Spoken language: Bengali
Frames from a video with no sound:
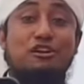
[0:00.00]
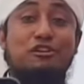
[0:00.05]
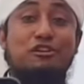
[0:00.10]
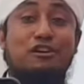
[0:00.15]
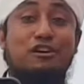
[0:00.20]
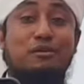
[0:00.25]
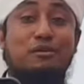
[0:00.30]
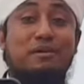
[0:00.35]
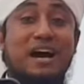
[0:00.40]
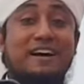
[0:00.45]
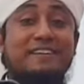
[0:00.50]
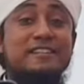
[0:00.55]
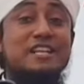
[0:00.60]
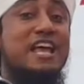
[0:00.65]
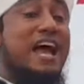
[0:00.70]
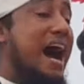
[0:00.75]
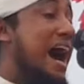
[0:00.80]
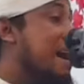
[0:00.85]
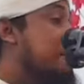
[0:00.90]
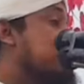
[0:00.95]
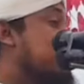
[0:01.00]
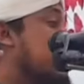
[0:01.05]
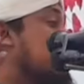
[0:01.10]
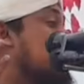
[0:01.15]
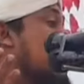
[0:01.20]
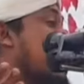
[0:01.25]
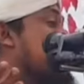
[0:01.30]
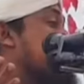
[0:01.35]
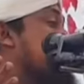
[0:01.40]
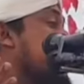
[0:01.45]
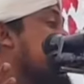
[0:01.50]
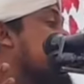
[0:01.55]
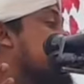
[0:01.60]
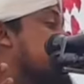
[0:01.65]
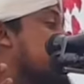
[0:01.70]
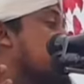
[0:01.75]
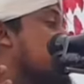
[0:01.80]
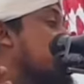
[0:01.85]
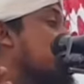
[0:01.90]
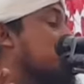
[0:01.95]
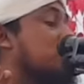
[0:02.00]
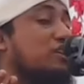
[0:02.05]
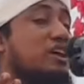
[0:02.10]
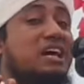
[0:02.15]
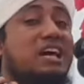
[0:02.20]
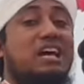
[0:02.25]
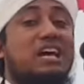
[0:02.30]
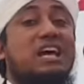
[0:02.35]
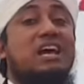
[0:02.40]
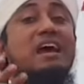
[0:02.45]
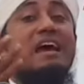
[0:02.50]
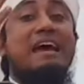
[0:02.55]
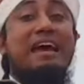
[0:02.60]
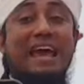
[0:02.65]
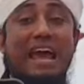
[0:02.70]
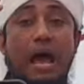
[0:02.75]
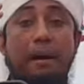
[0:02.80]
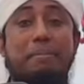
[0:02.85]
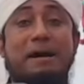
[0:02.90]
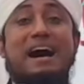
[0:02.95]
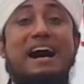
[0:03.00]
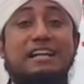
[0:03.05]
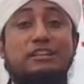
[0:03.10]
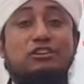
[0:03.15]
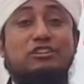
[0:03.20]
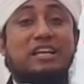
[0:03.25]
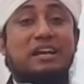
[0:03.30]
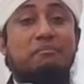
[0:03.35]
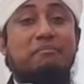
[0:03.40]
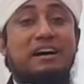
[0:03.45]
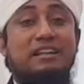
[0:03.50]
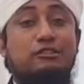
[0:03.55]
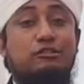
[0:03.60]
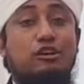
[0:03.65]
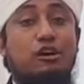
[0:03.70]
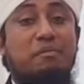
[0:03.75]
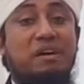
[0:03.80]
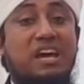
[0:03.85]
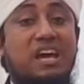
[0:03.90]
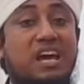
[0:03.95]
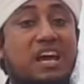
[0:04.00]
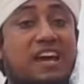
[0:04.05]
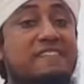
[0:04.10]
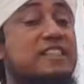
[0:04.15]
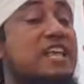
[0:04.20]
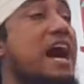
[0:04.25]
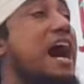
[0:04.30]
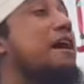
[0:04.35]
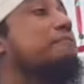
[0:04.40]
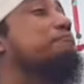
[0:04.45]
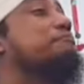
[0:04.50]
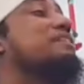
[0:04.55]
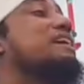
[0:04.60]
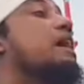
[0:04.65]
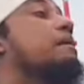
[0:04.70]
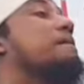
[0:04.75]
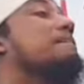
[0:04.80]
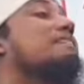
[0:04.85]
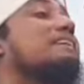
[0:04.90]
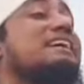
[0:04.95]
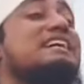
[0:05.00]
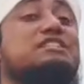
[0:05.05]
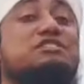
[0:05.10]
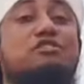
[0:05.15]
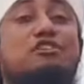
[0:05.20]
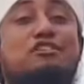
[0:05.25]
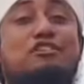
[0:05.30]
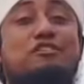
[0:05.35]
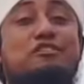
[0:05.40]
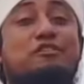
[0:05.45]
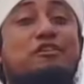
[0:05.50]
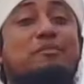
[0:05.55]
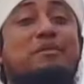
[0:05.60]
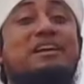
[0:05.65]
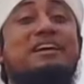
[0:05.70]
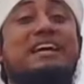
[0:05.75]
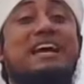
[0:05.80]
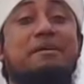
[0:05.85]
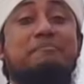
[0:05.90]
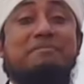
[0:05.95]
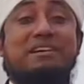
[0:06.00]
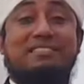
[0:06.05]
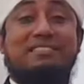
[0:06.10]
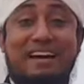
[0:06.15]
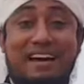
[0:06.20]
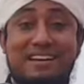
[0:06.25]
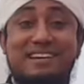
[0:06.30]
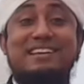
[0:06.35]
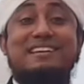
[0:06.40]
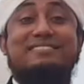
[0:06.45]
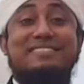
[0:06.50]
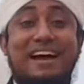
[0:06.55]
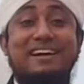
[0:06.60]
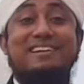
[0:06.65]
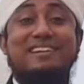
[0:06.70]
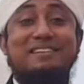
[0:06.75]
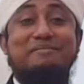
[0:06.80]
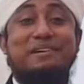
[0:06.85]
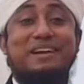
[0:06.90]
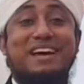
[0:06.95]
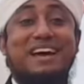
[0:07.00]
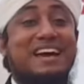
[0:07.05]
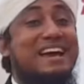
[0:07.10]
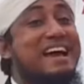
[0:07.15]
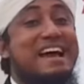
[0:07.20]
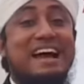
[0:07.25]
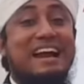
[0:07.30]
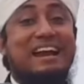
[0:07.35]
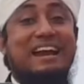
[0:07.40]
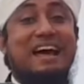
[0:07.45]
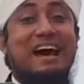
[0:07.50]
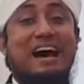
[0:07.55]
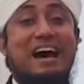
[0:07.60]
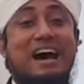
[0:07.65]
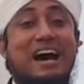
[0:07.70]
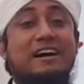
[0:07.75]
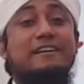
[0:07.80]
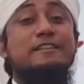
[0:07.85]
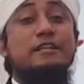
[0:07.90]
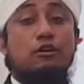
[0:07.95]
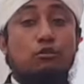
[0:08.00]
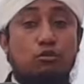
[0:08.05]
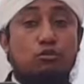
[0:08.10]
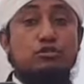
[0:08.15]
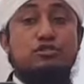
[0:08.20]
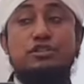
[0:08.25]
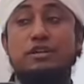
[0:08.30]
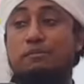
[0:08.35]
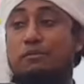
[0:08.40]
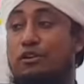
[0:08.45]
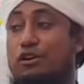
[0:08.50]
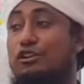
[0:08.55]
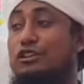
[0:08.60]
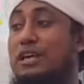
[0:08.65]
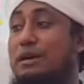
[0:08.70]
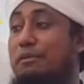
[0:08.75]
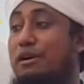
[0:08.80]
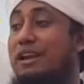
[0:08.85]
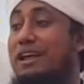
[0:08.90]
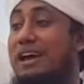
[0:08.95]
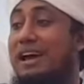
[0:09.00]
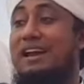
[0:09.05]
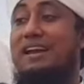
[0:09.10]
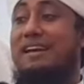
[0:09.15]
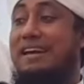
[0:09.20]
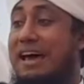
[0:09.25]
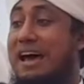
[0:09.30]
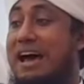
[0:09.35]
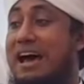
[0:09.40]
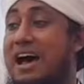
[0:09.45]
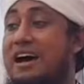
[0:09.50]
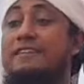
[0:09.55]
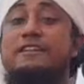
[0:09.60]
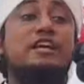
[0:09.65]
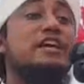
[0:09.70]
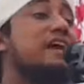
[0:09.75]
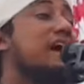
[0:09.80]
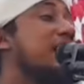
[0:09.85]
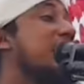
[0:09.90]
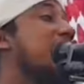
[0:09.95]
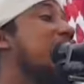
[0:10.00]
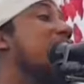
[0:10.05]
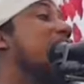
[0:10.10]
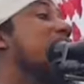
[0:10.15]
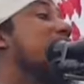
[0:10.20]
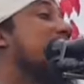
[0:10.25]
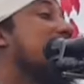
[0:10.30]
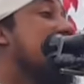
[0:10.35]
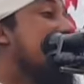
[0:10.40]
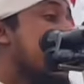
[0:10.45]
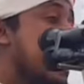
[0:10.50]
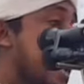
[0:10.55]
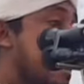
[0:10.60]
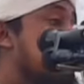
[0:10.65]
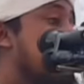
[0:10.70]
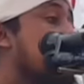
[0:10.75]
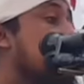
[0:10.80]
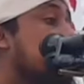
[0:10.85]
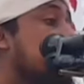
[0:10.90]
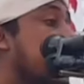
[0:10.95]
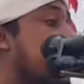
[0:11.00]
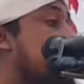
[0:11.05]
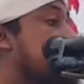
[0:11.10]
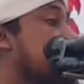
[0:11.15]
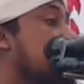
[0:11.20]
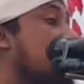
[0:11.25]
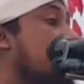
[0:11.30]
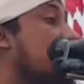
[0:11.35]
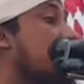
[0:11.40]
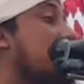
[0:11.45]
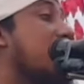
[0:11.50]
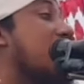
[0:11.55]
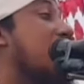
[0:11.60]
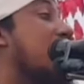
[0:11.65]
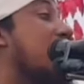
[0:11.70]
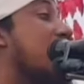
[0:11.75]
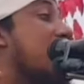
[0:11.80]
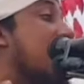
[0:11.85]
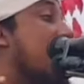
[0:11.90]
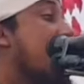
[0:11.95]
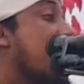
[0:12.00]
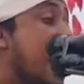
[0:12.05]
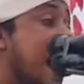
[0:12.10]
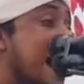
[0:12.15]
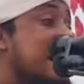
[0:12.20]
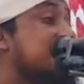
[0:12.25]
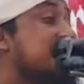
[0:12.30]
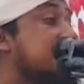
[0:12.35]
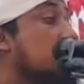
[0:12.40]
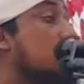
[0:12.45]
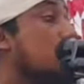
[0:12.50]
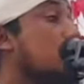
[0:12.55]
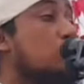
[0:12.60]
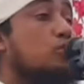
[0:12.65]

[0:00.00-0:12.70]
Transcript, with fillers: বিশেষ অতিথিবিন্দু মাওলানা হাফিজ তারিস আলী ইমাম ও খতিব জগন্নাথপুর পুরাতন জামে মসজিদ আলাস মাওলানা আব্দুল মালেক ইমাম ও খতিব উত্তর জগন্নাথপুর কেন্দ্রীয় জামে মসজিদ